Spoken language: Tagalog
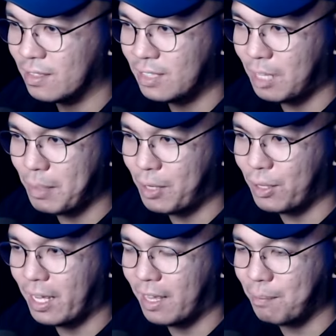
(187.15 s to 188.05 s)
Sana
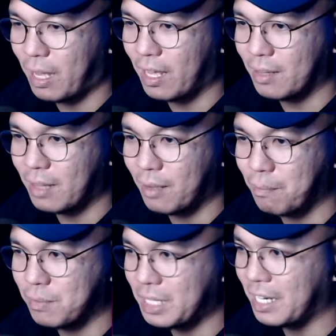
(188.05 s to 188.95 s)
magkaroon ng, ba, ng
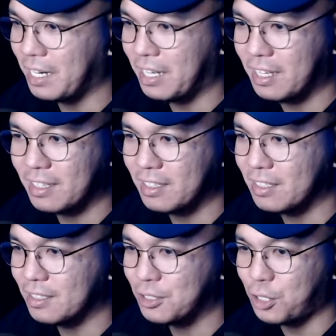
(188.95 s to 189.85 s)
sariling
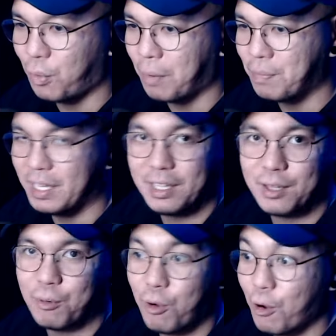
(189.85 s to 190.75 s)
show ang Bini,
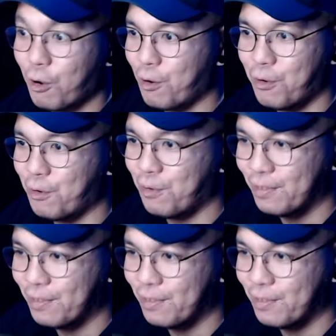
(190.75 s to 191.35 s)
no? Woo!